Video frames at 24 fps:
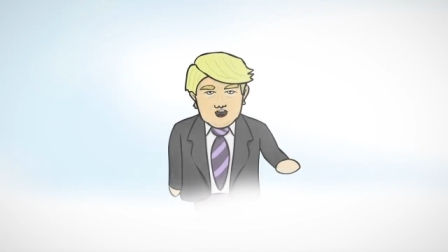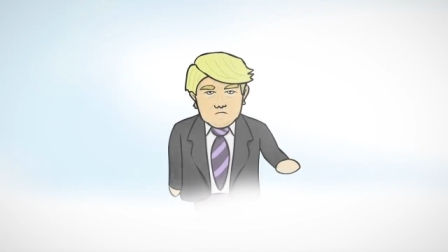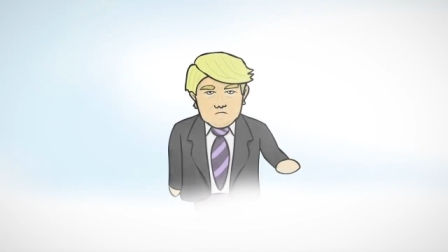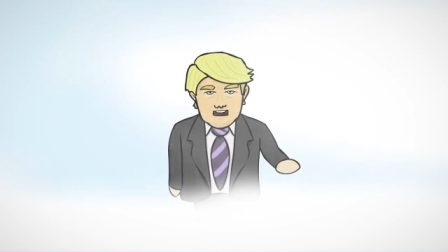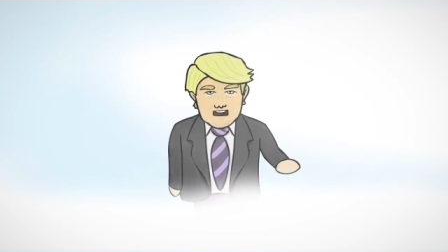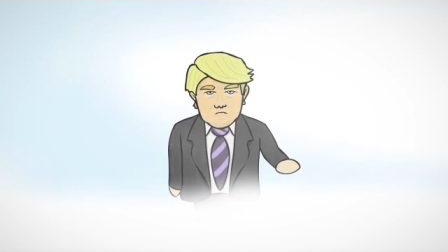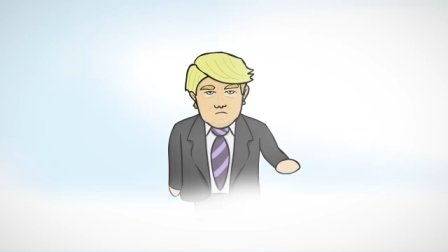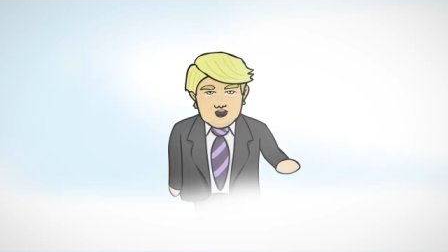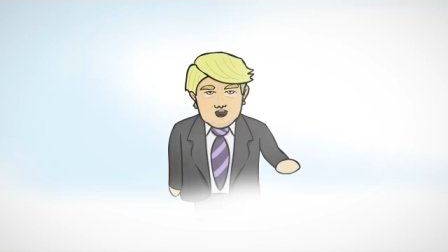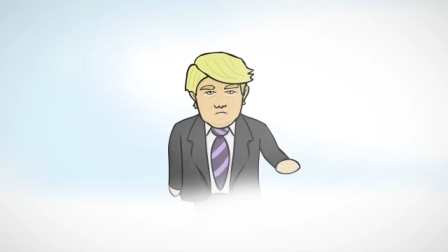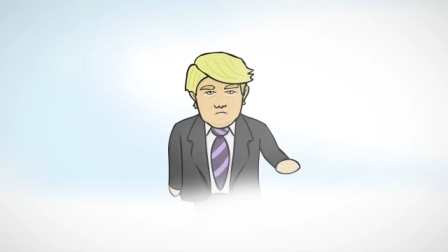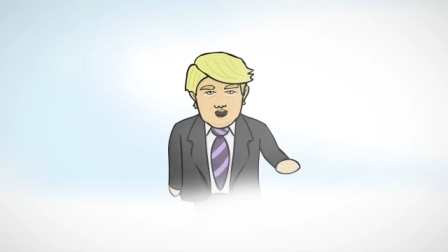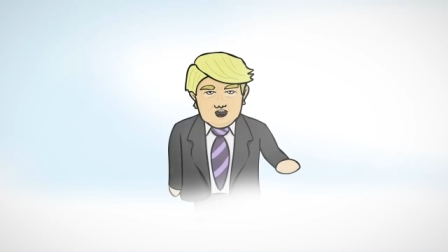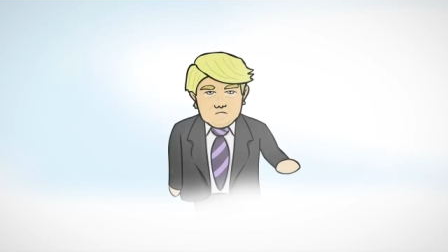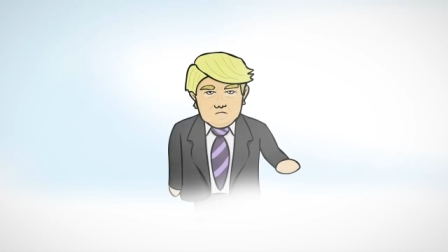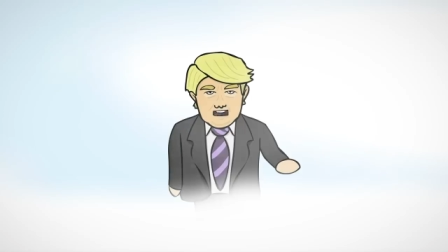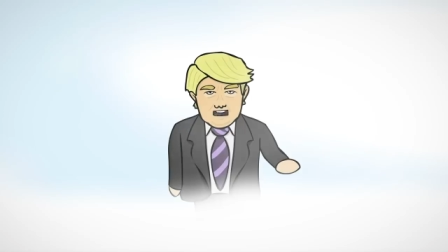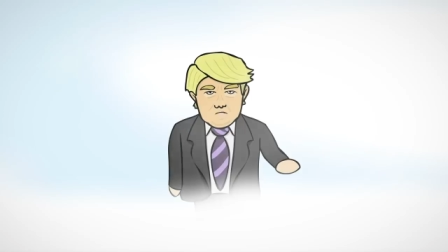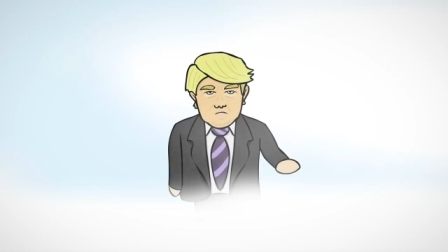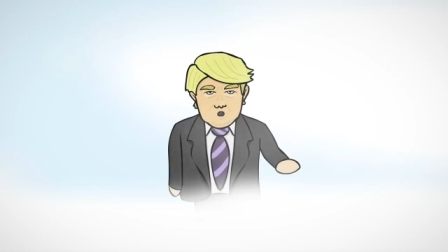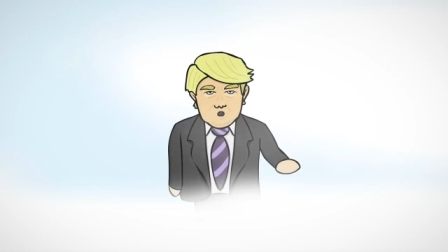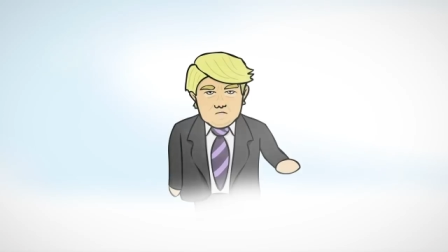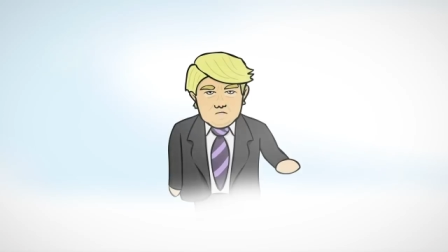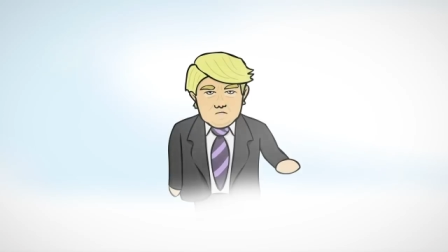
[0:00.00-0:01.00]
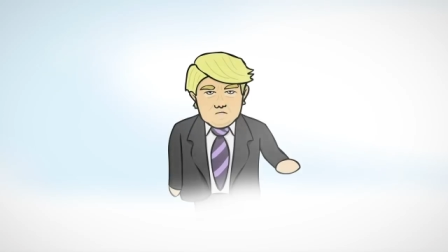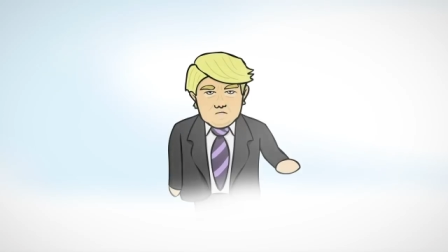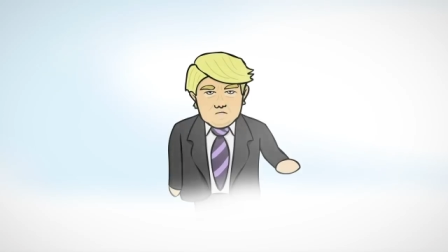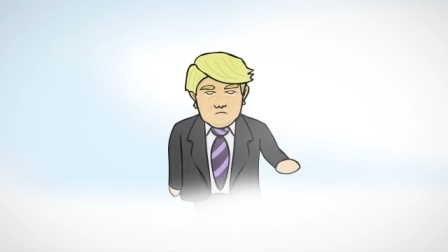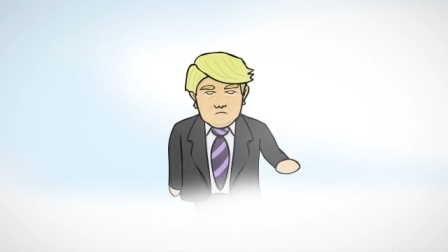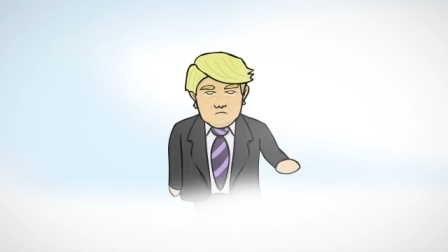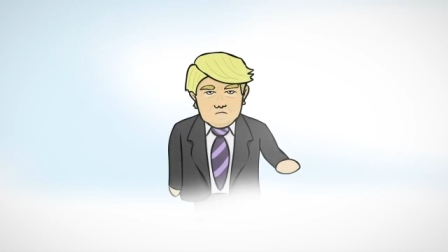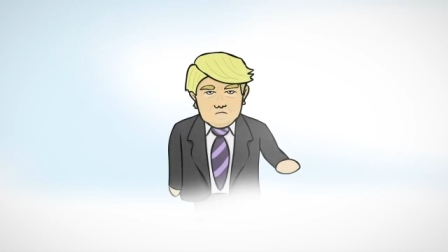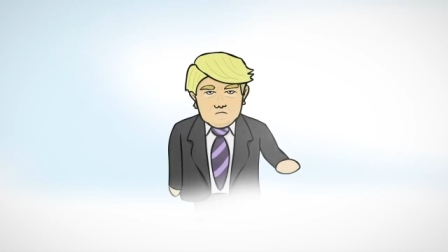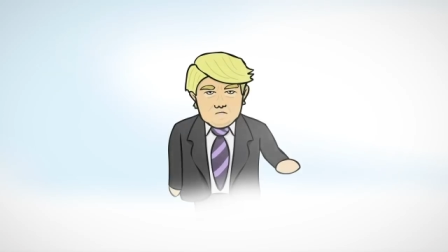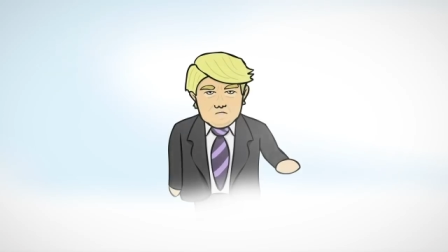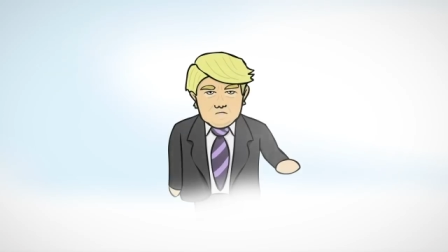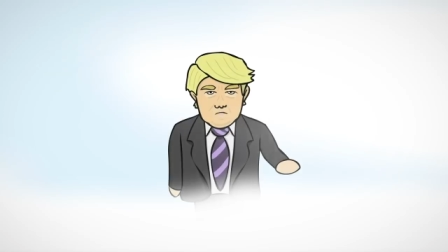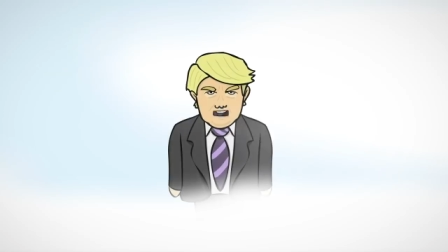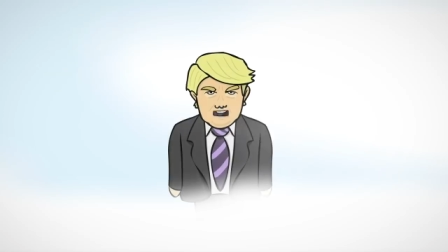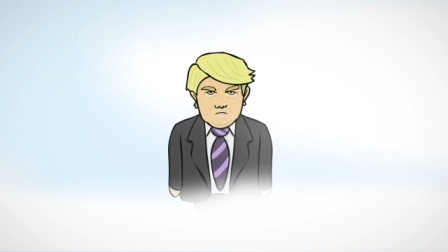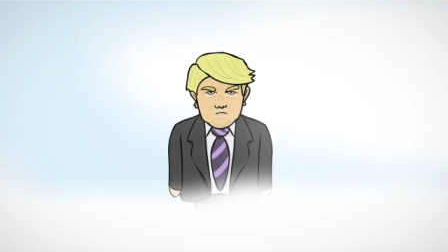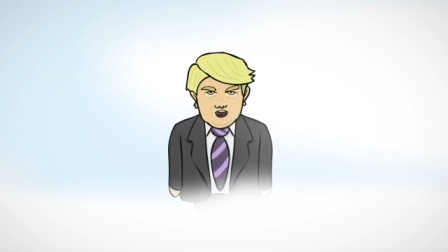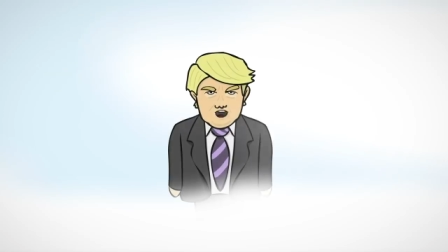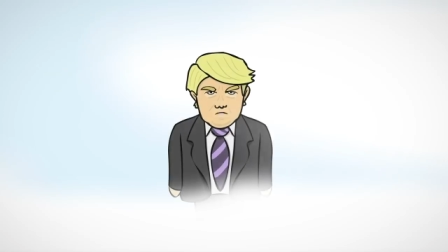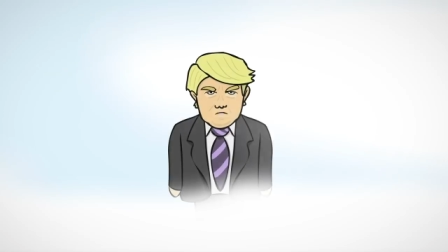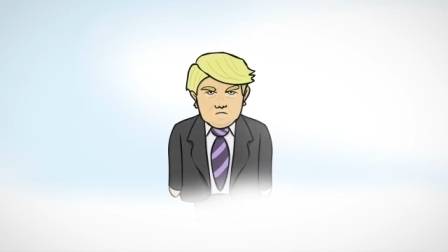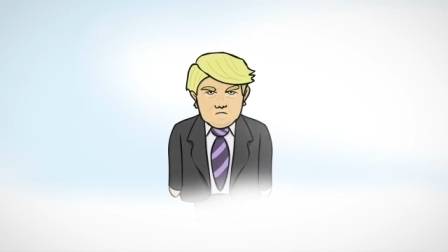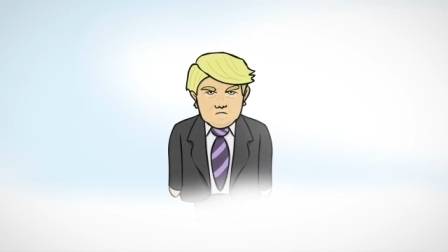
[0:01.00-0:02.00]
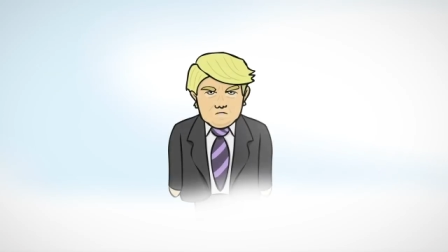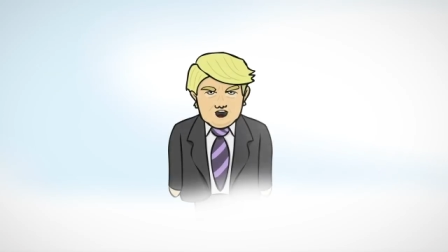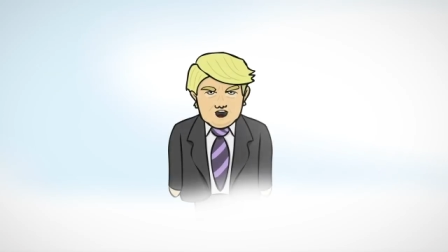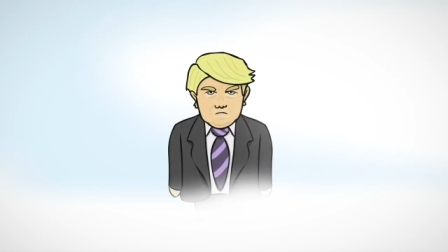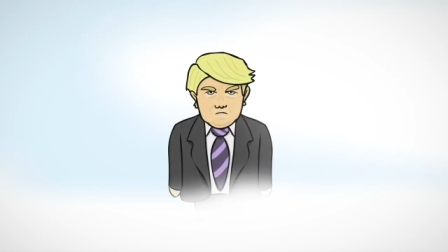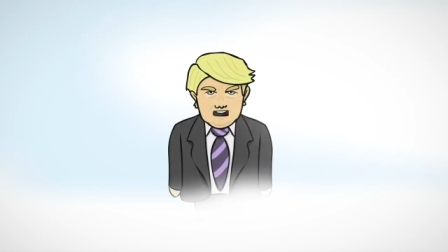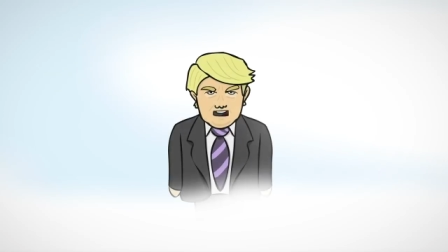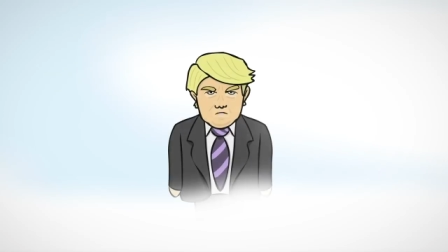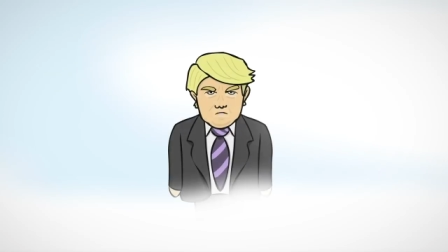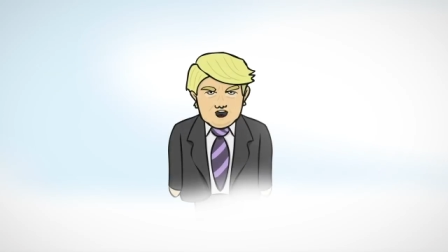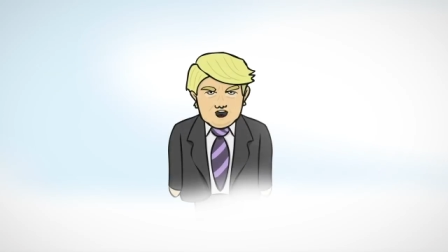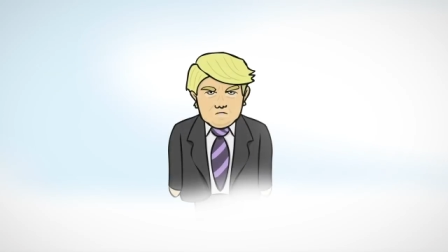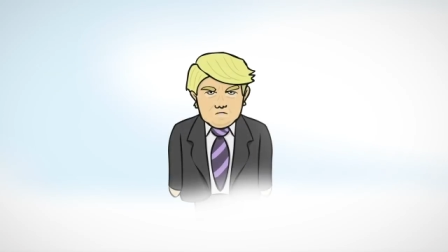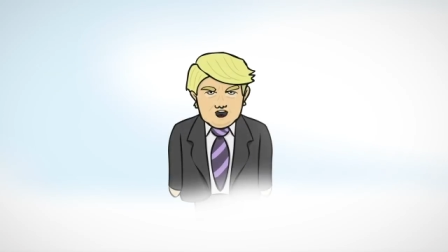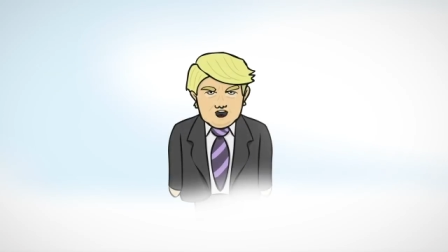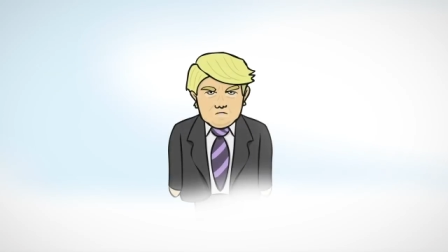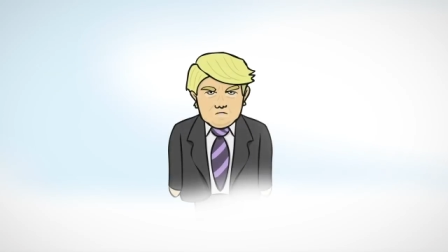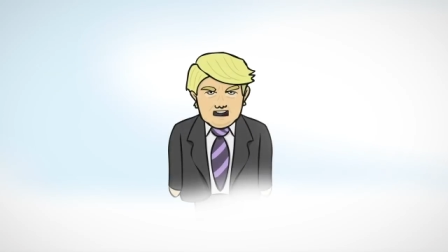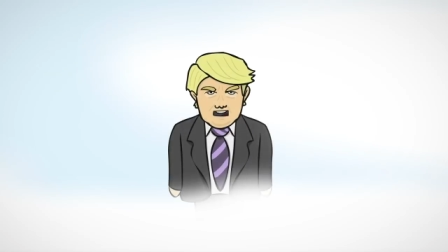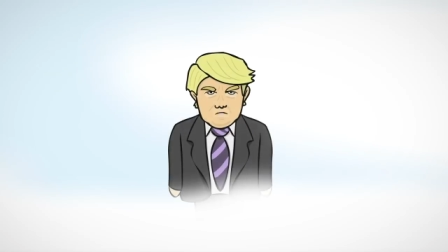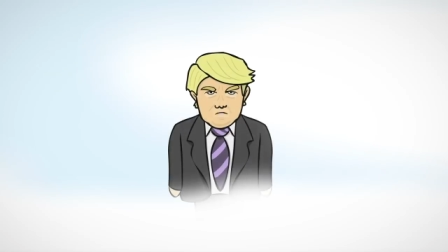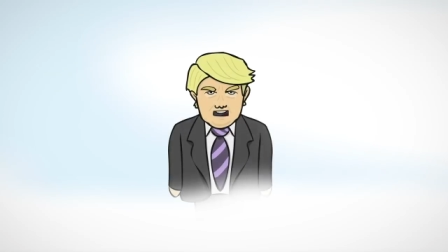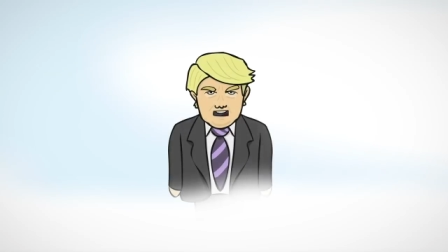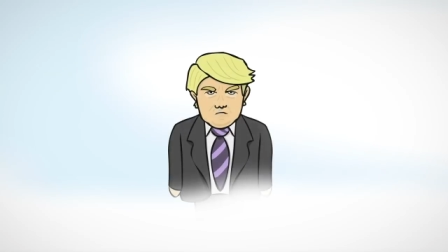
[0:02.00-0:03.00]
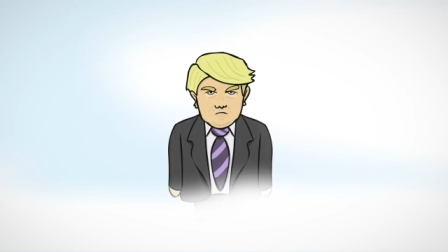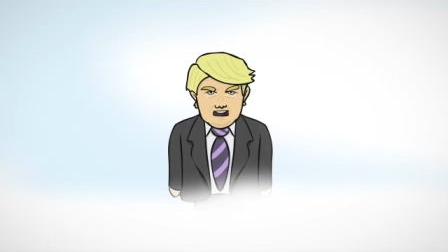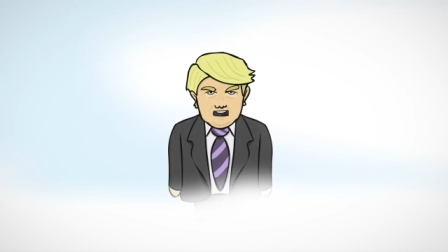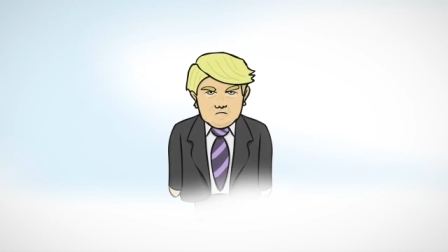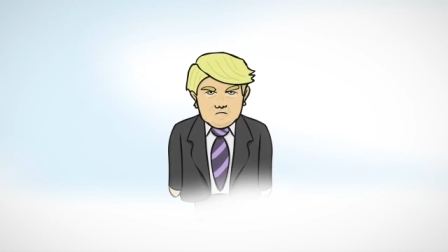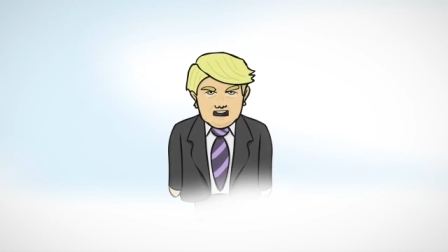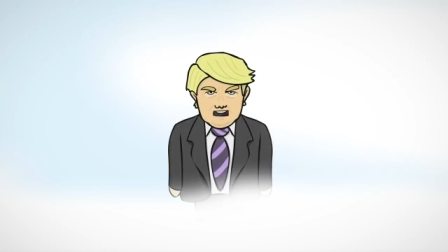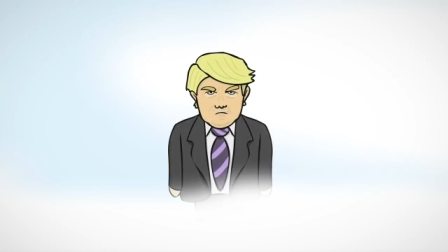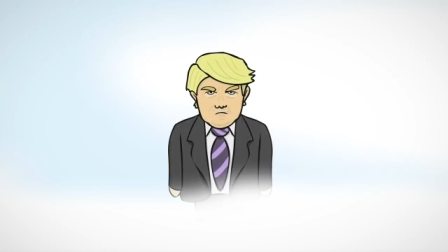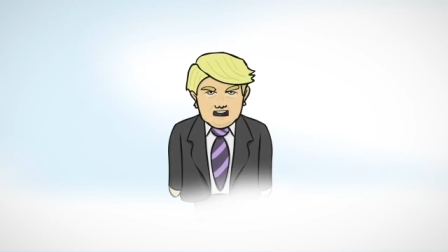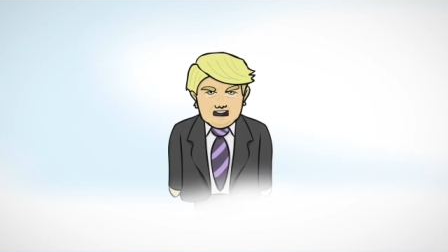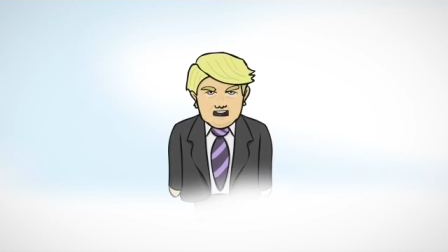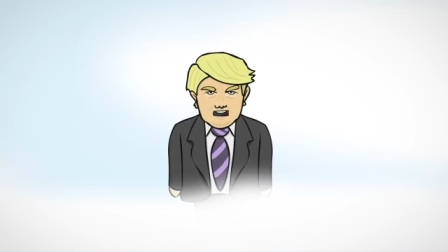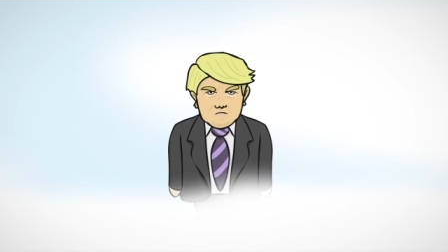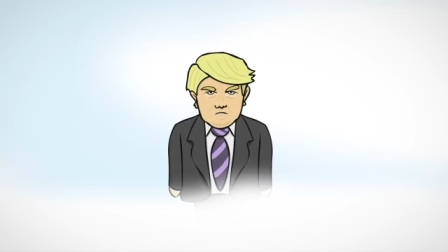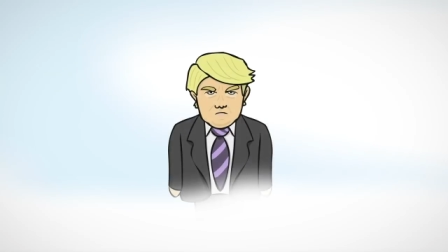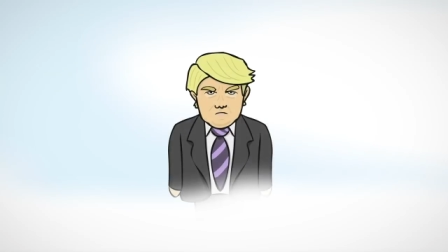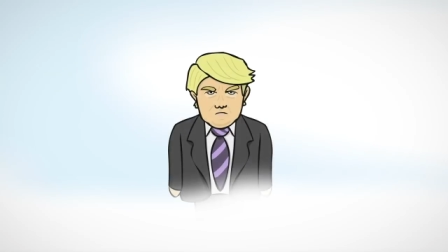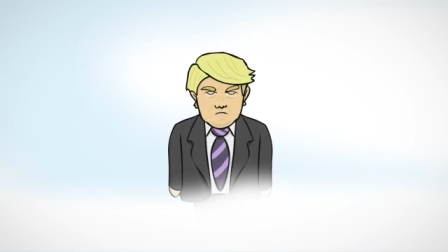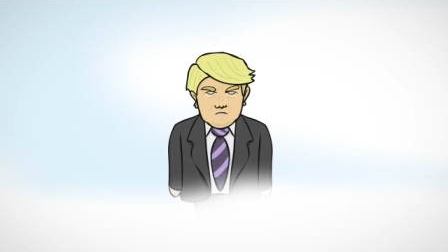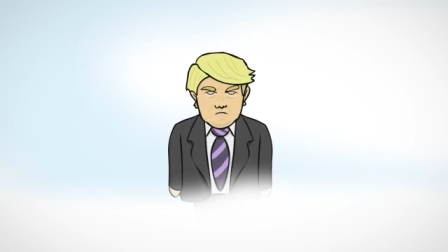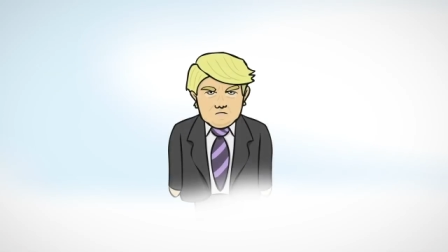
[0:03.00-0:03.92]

kardeşime benziyorsun. İlla senin de vardır bir sıkıntın.